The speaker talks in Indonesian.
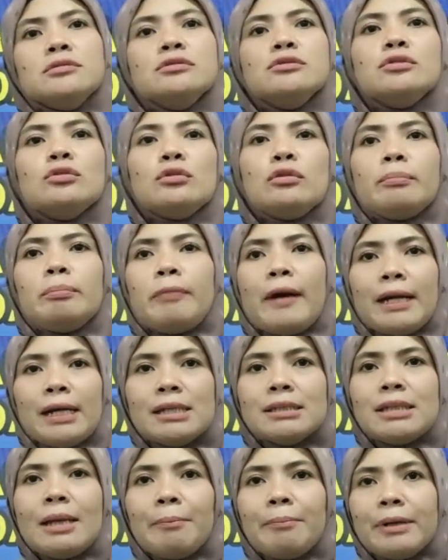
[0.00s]
untuk final
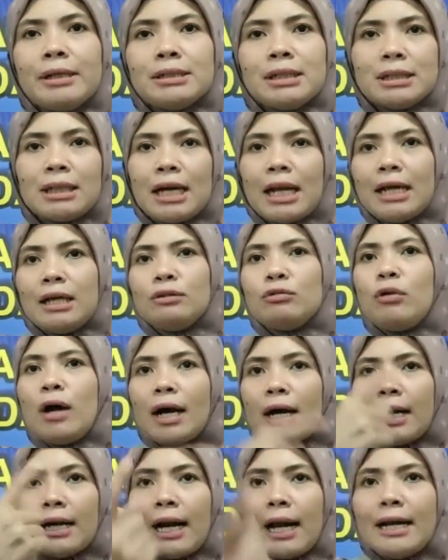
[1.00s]
sampel setelah itu
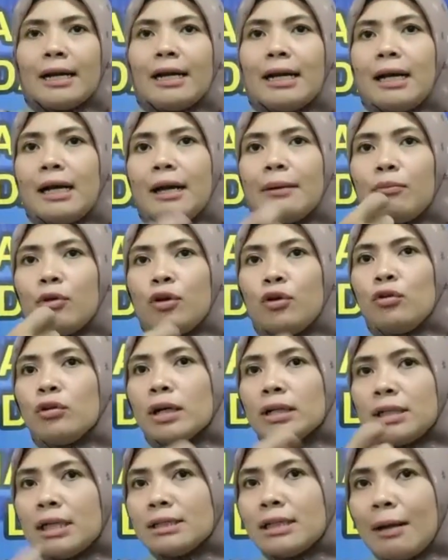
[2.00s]
akan ada MOU
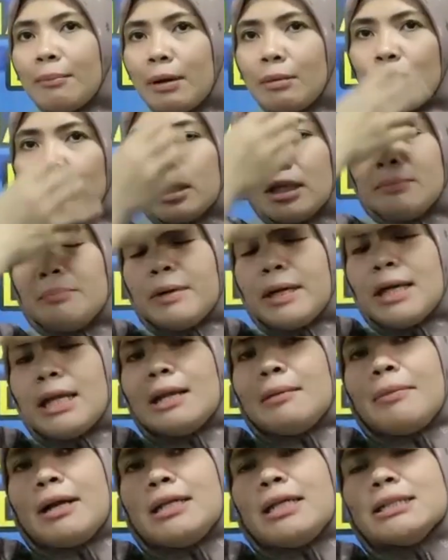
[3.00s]
kerjasama mungkin
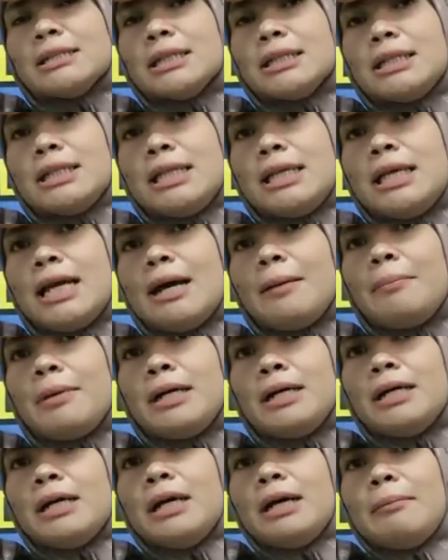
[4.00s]
pengirimannya setiap
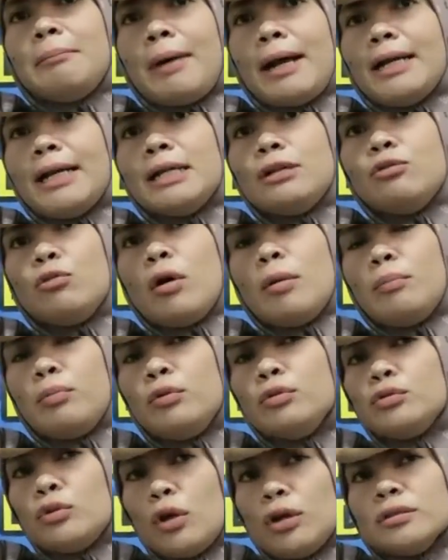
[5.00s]
panen 20 ton.